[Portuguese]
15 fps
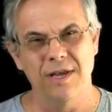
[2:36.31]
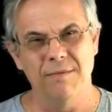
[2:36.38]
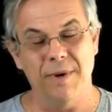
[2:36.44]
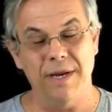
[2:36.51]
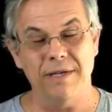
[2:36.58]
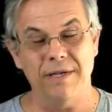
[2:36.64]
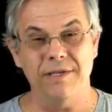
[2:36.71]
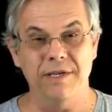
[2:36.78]

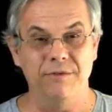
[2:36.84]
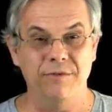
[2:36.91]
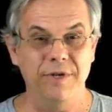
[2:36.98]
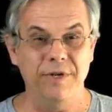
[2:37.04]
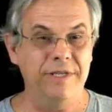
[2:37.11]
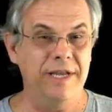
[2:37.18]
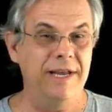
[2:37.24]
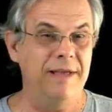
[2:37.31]
para
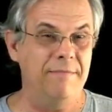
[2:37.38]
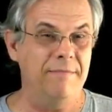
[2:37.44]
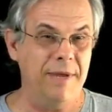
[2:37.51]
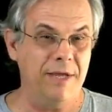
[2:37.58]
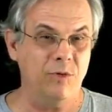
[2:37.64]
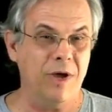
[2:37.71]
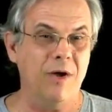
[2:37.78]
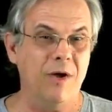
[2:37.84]
servir de
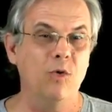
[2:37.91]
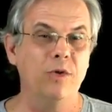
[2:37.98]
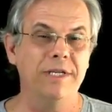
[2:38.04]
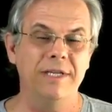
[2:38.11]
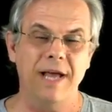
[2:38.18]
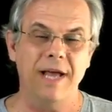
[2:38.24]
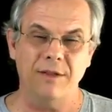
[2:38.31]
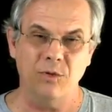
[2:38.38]
elemento
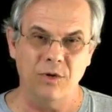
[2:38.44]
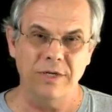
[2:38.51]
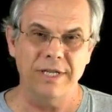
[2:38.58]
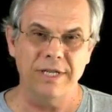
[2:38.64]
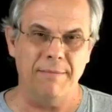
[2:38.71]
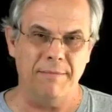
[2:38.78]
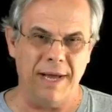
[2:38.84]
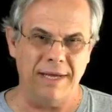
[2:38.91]
aglutinador
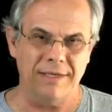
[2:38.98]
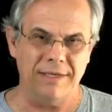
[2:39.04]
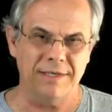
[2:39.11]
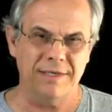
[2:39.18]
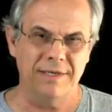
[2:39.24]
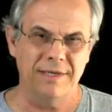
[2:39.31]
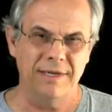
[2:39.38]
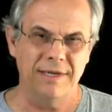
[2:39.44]
da
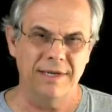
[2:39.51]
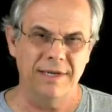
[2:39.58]
paz.